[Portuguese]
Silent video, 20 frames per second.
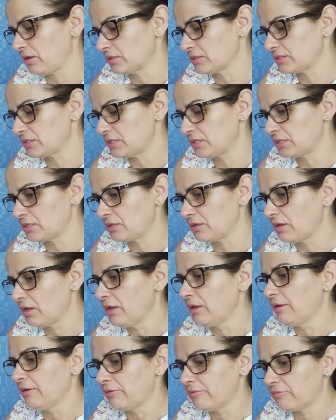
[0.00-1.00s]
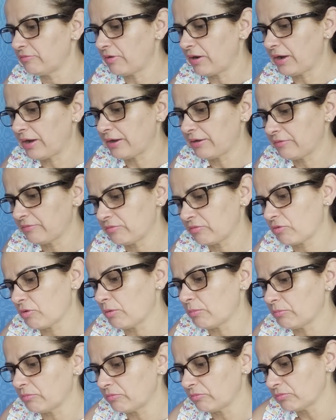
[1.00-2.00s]
Assim que vai,
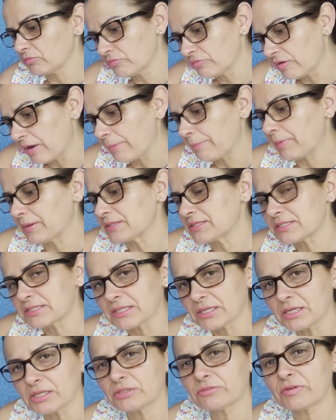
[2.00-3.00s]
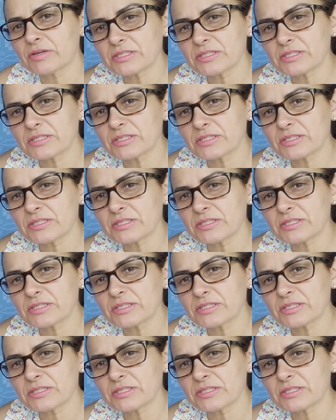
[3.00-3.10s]
como vai passando,